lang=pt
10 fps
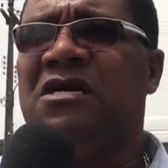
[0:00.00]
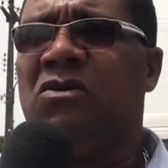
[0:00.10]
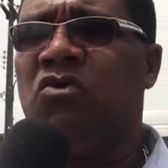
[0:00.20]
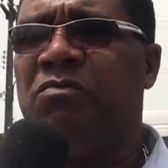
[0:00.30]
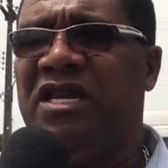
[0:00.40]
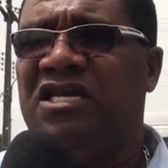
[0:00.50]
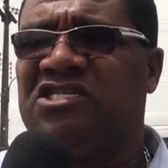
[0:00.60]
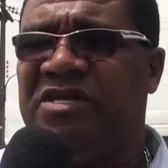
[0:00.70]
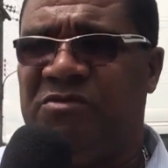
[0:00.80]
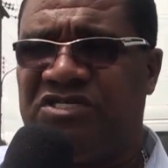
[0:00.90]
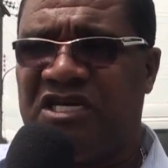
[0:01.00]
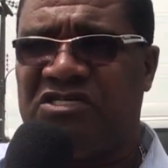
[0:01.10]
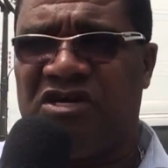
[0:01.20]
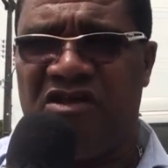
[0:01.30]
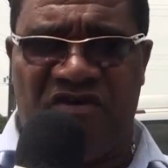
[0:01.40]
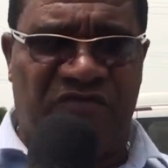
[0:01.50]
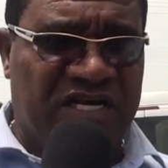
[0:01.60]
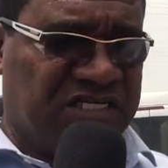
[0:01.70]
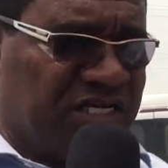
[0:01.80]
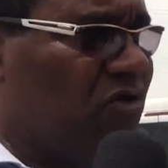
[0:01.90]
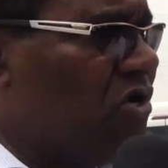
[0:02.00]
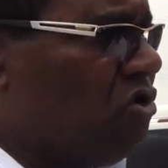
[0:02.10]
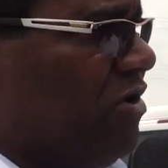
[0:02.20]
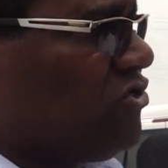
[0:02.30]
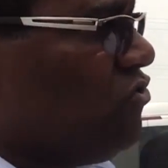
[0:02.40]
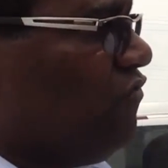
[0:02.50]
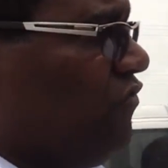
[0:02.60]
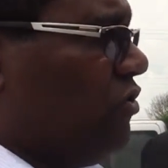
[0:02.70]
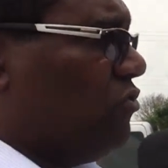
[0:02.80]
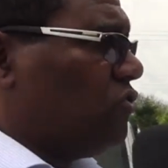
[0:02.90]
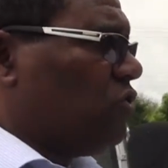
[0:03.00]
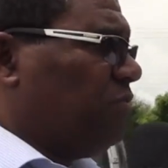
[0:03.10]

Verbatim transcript: com belíssima administração que ele vem fazendo. Como é que o senhor viu, doutor